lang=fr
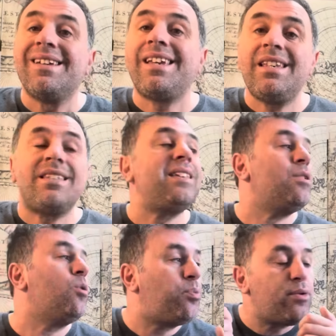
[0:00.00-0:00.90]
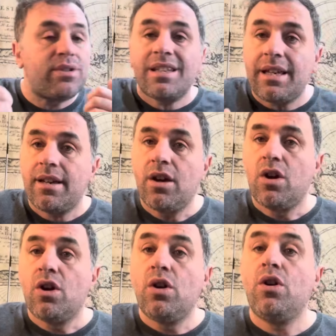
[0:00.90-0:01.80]
qui essayent de peser
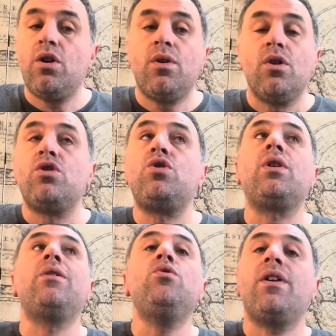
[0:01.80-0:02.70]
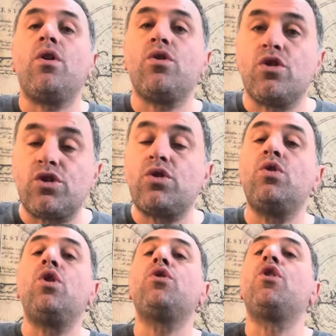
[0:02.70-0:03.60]
euh, sur la nouvelle reconstruction
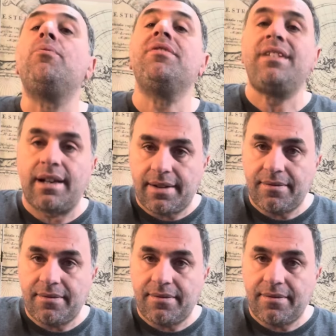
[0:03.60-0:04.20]
de l'ordre mondial.